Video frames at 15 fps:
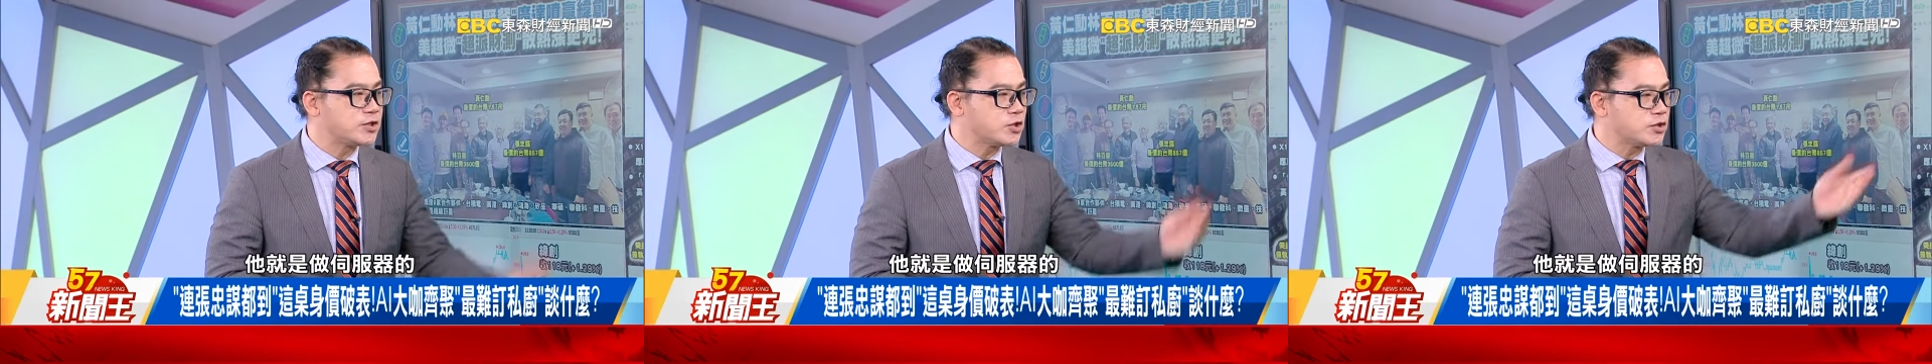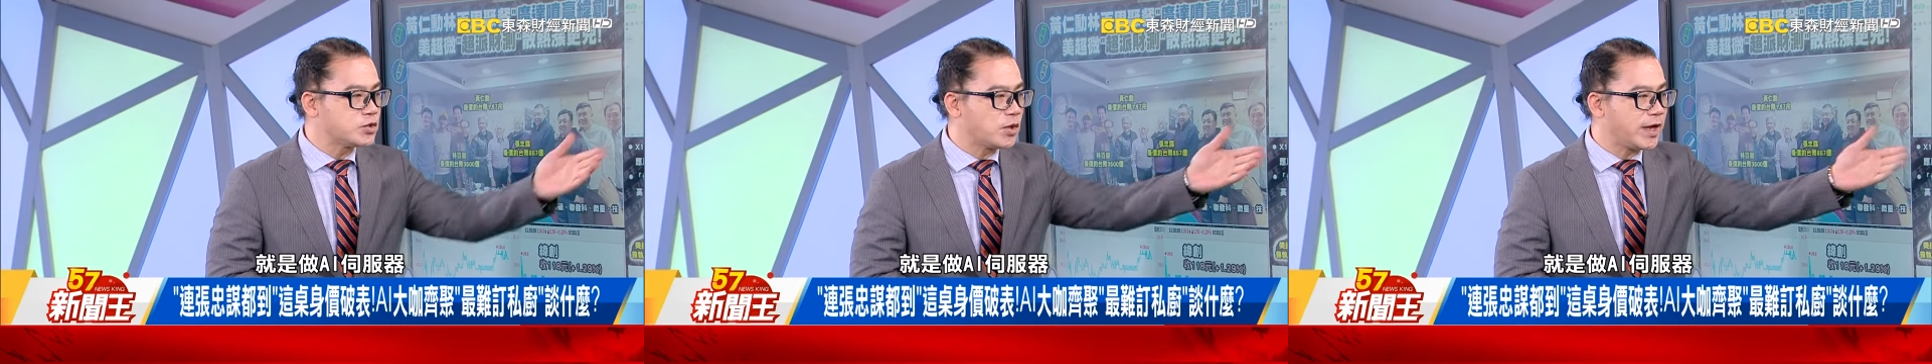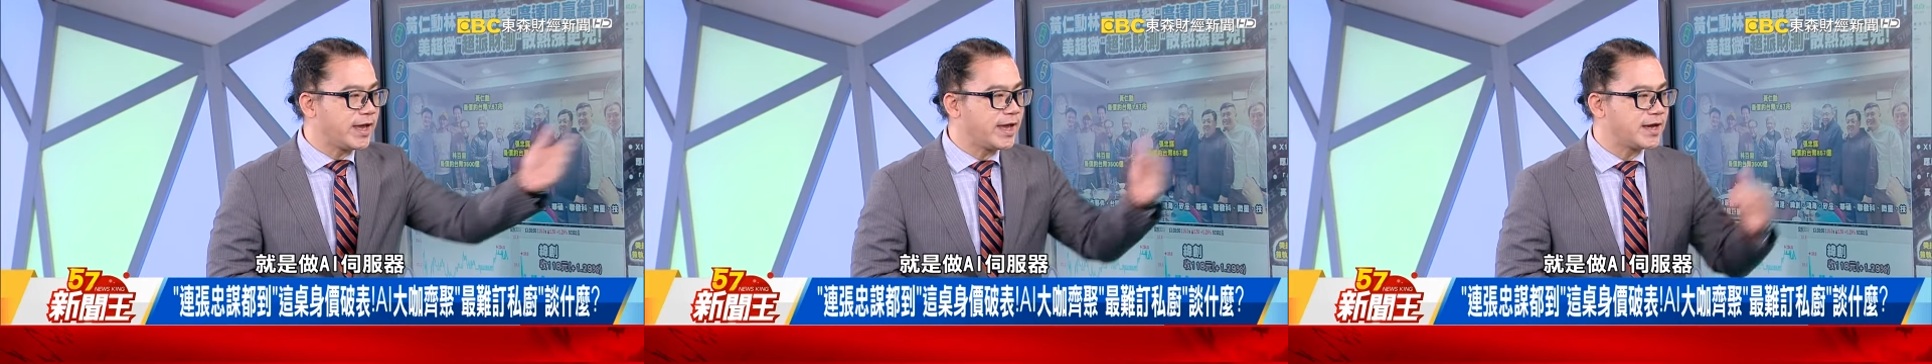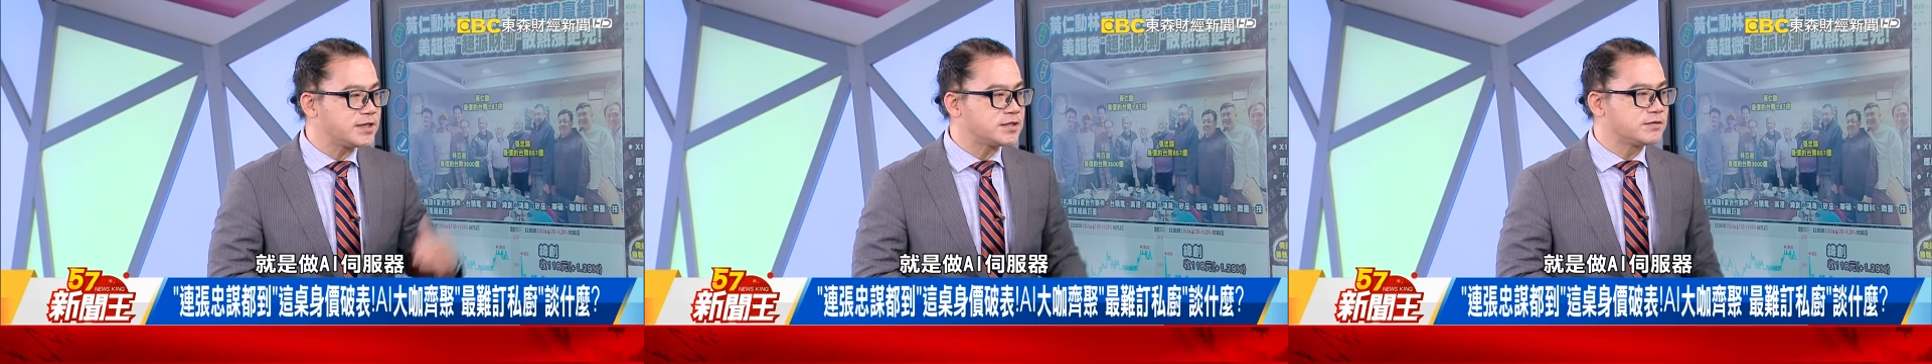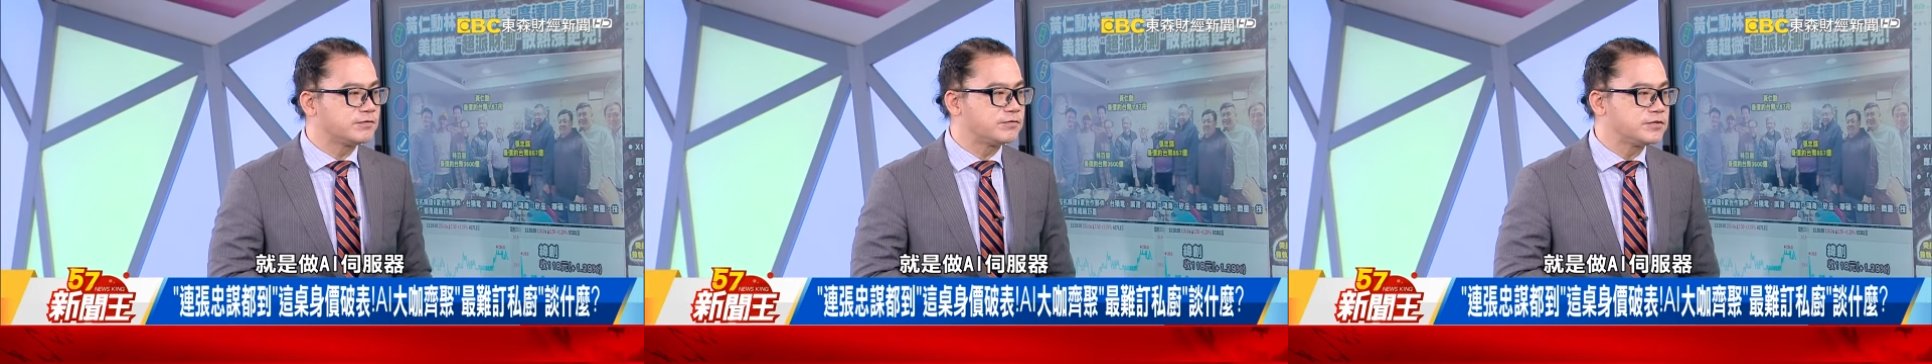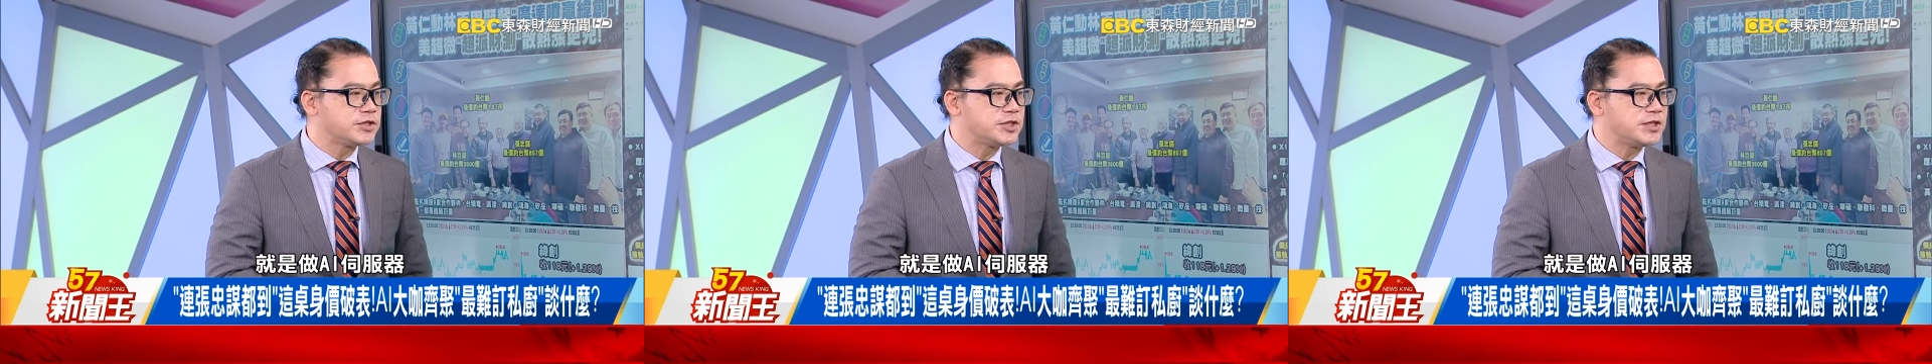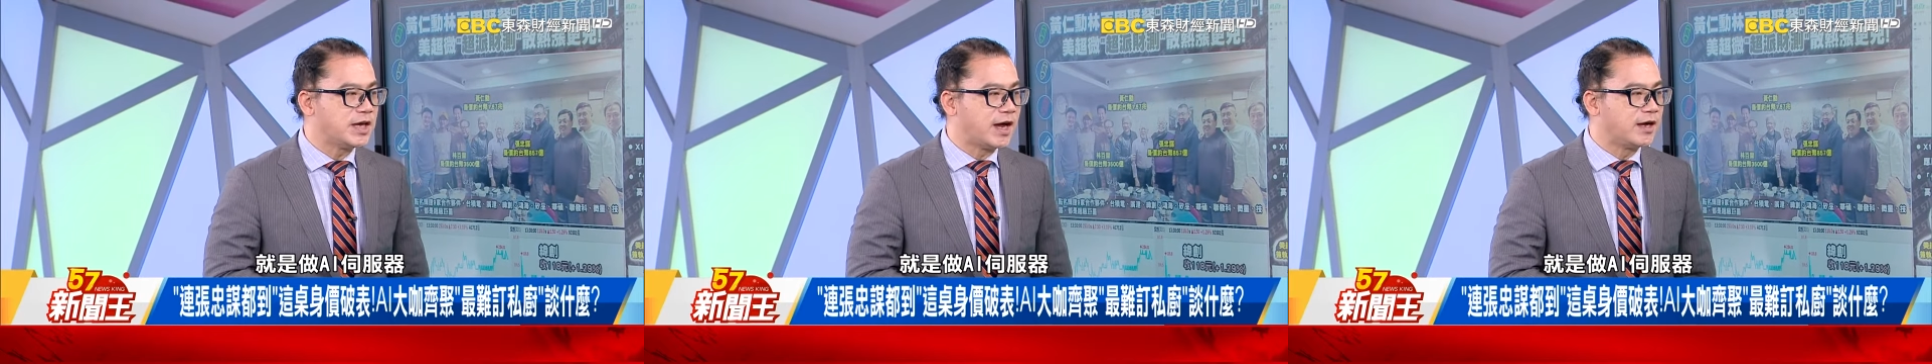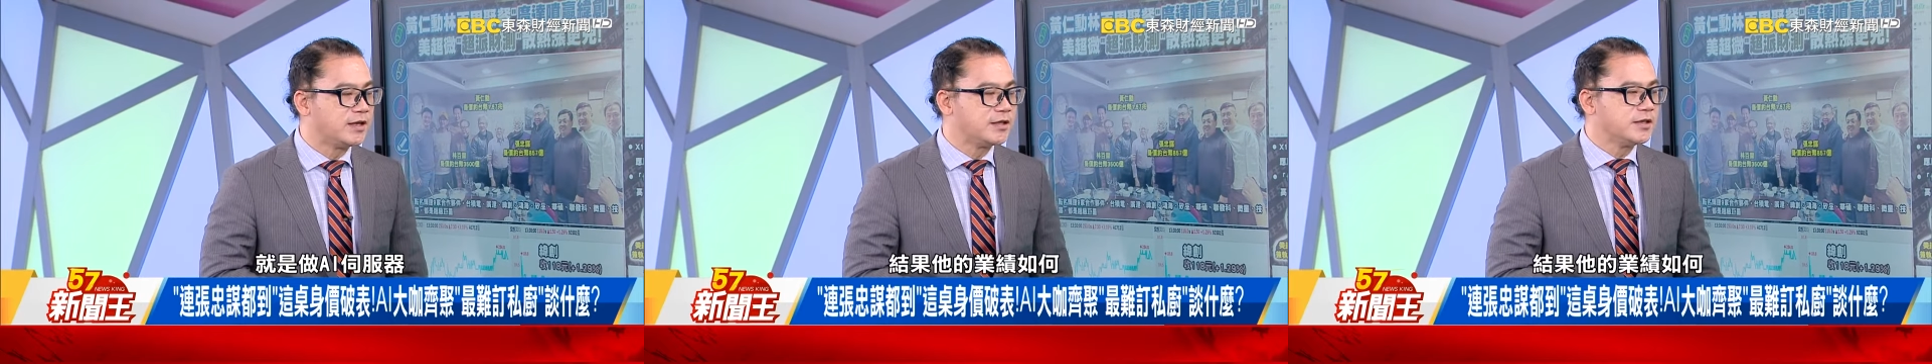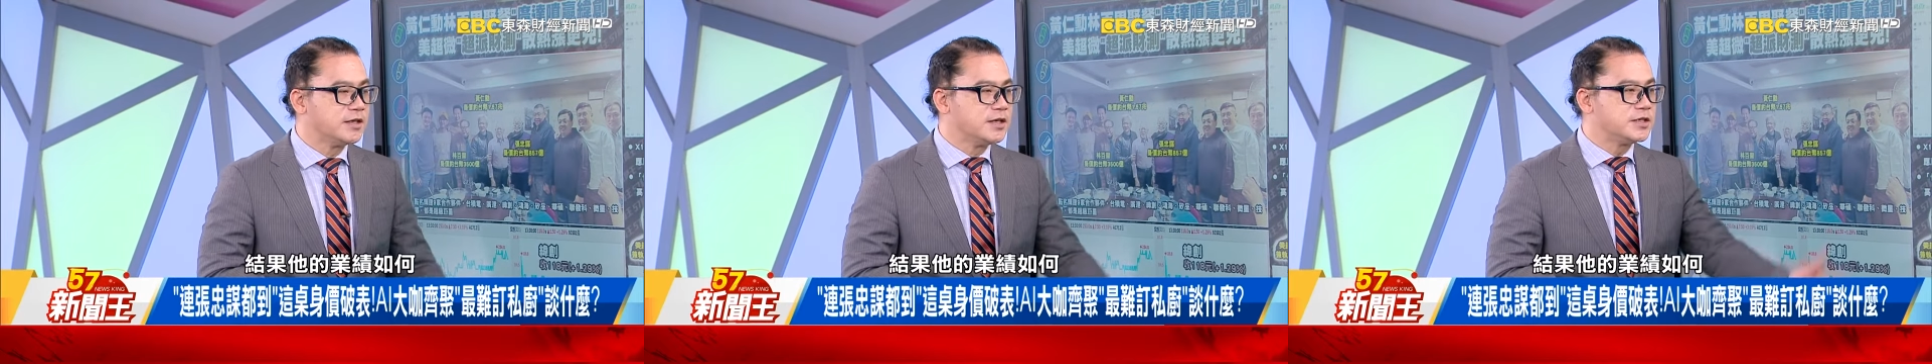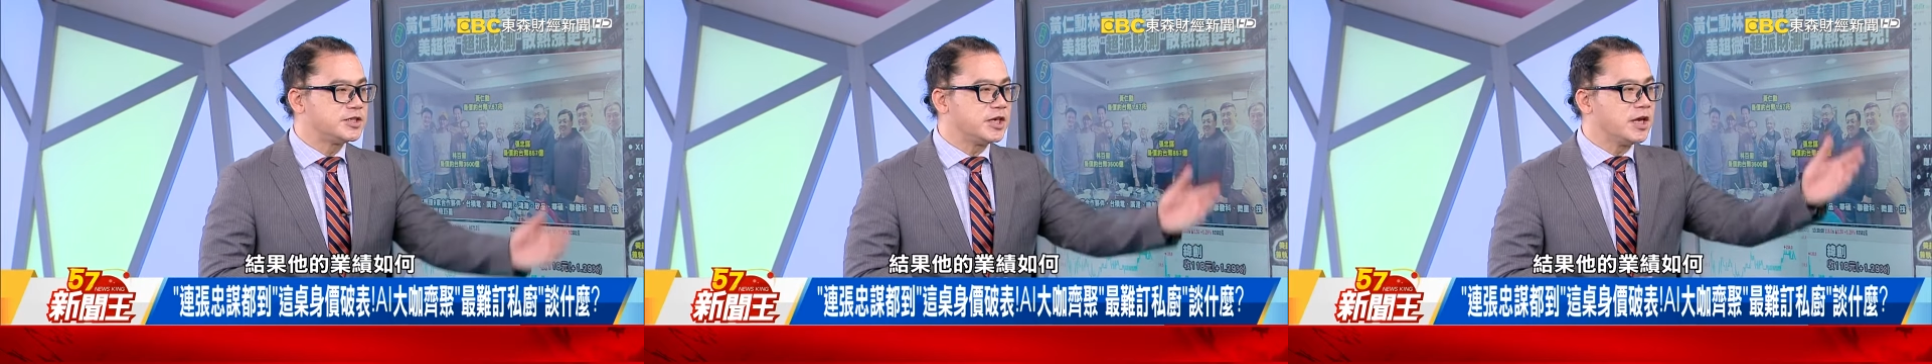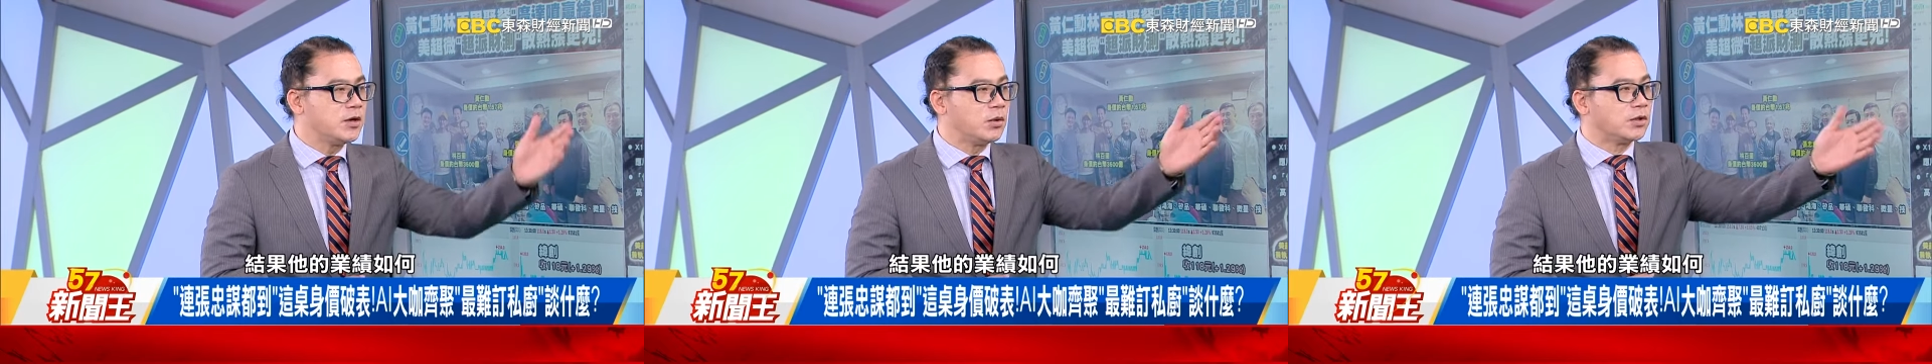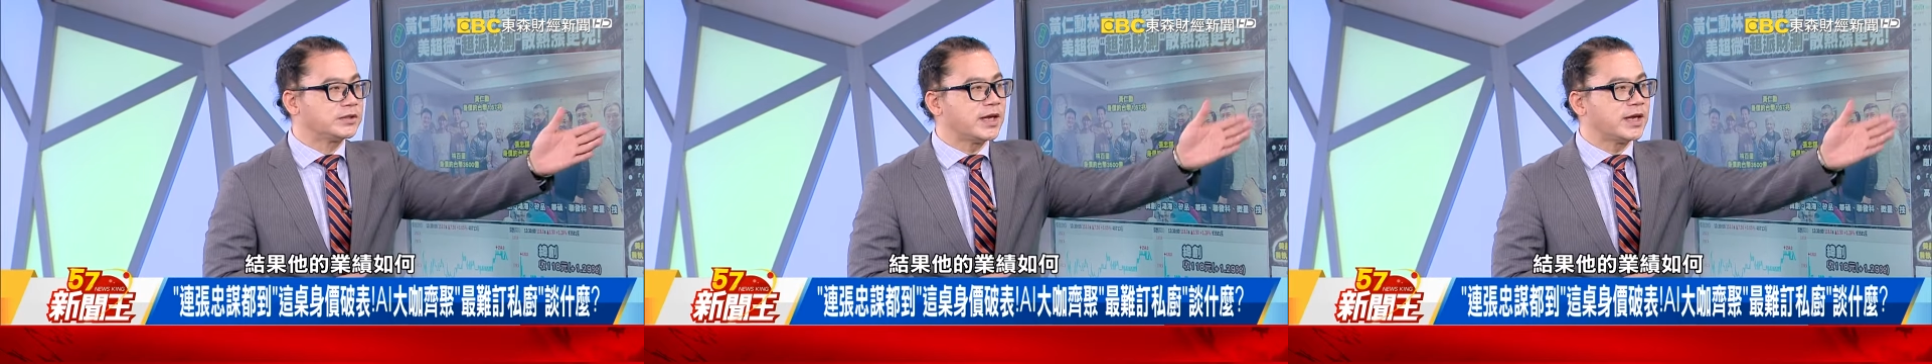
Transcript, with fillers: 就是说 AI 伺服器啊，结果